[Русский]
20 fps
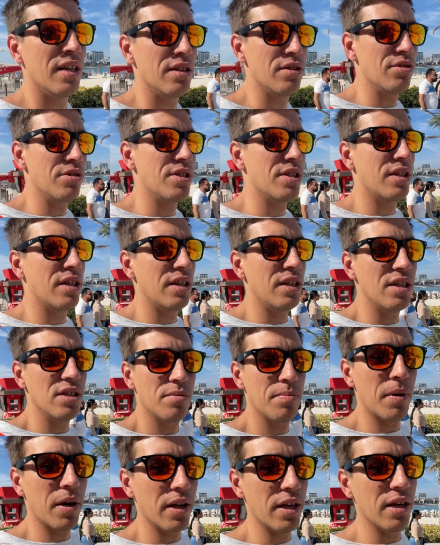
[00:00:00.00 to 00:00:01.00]
То есть это не
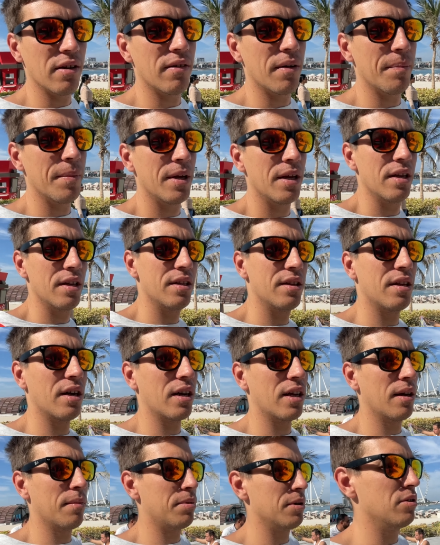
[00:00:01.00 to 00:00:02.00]
Испания вам. Так,
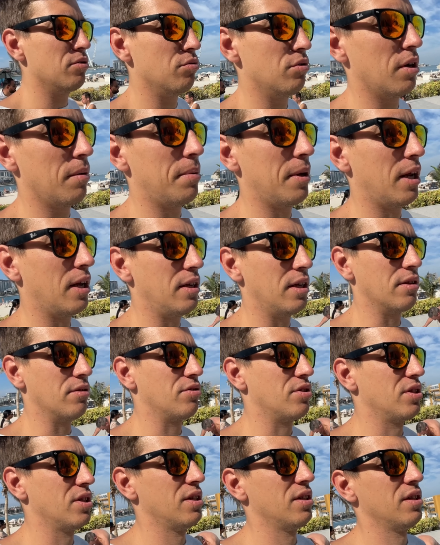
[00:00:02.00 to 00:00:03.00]
я пойду, да, переоденусь.